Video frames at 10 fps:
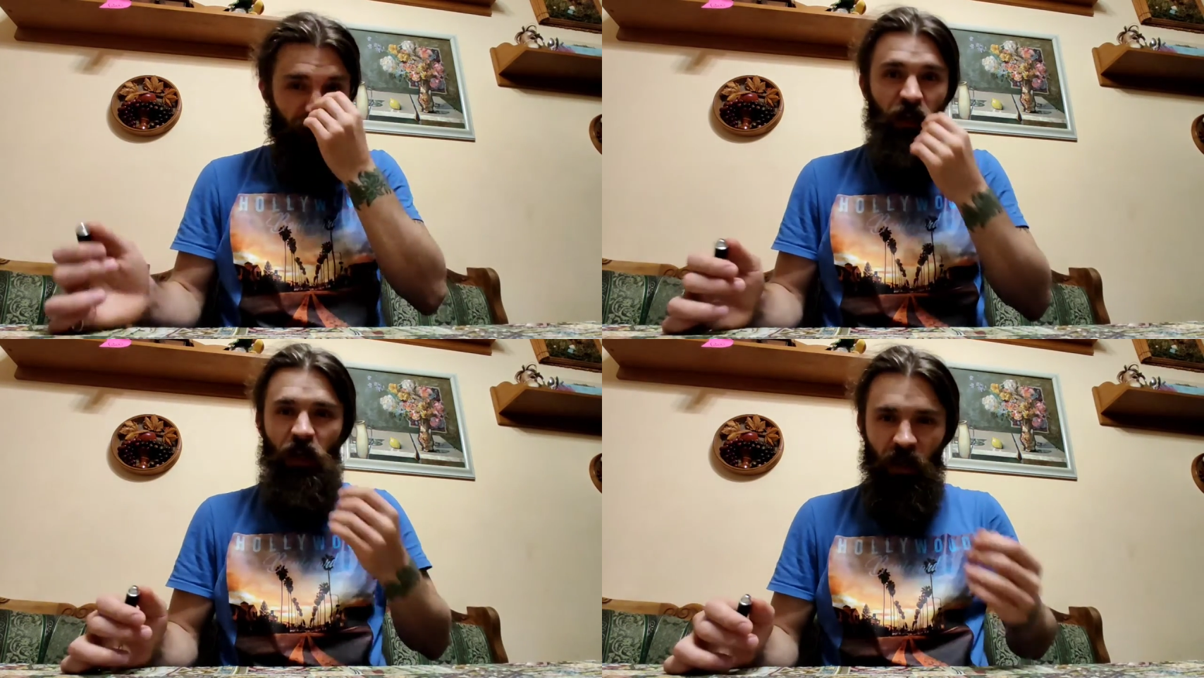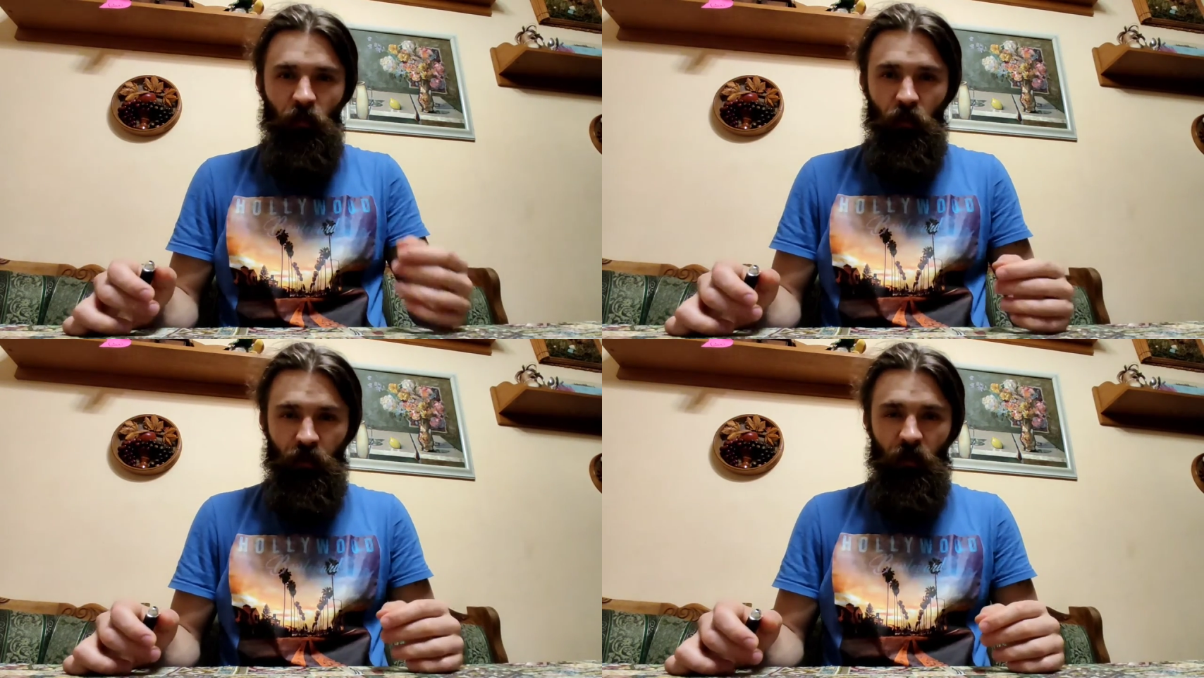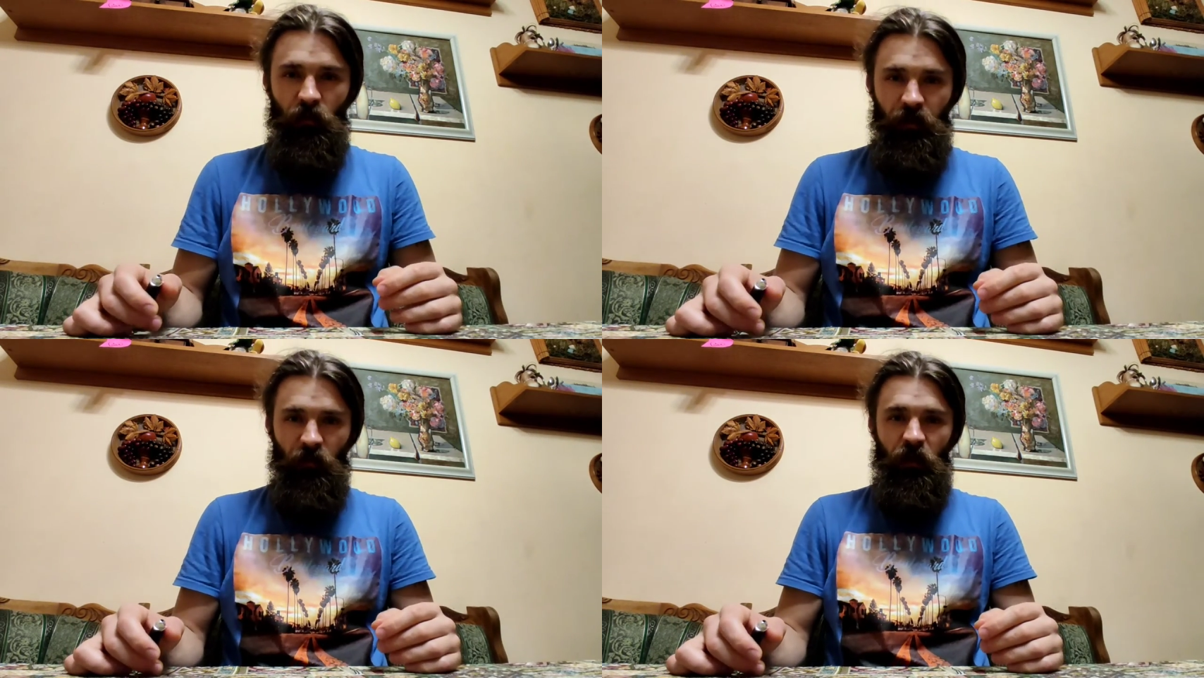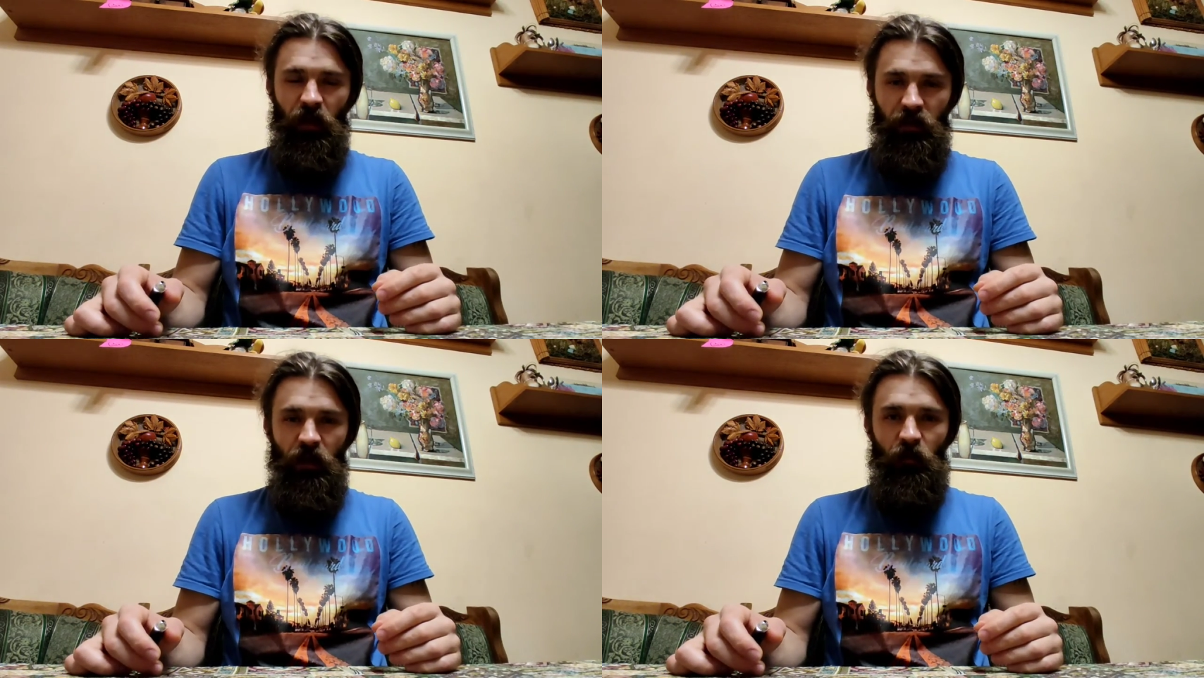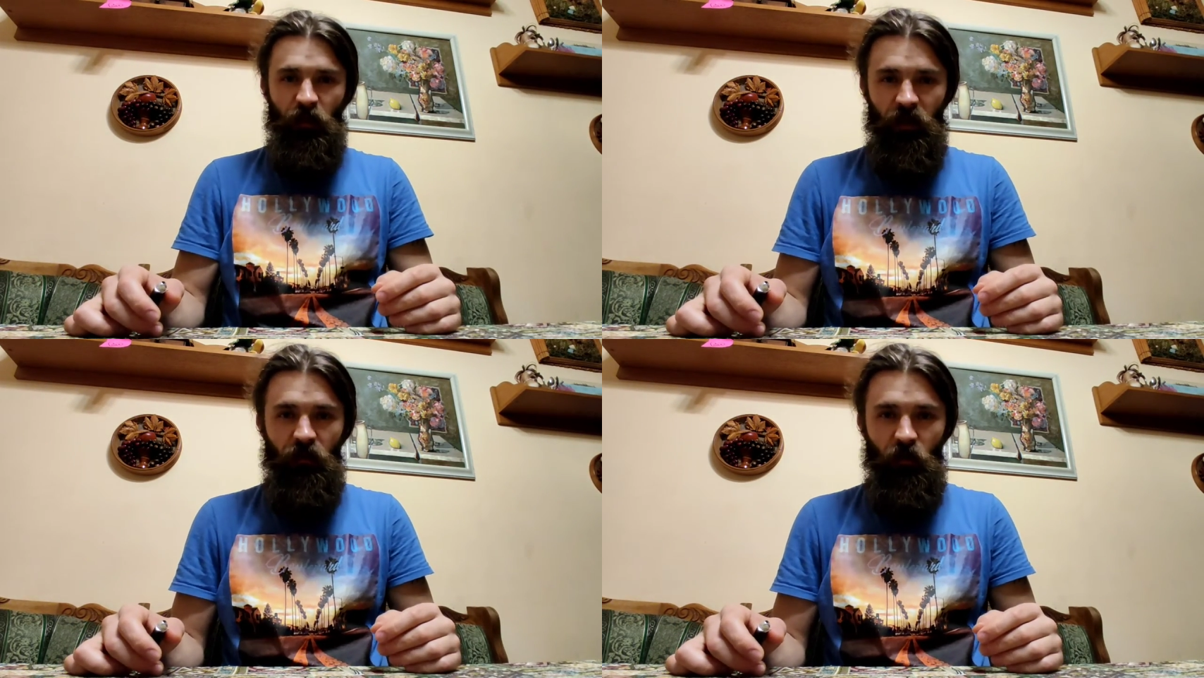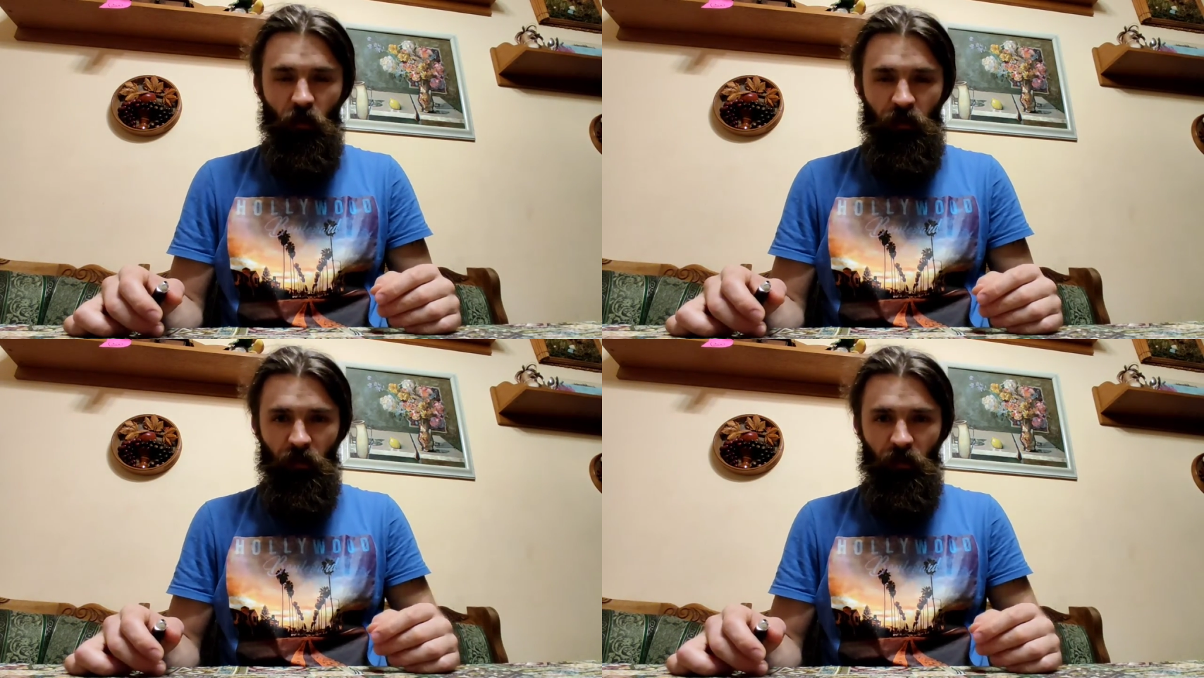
Вот где я работал, я был там бригадиром, передовиком,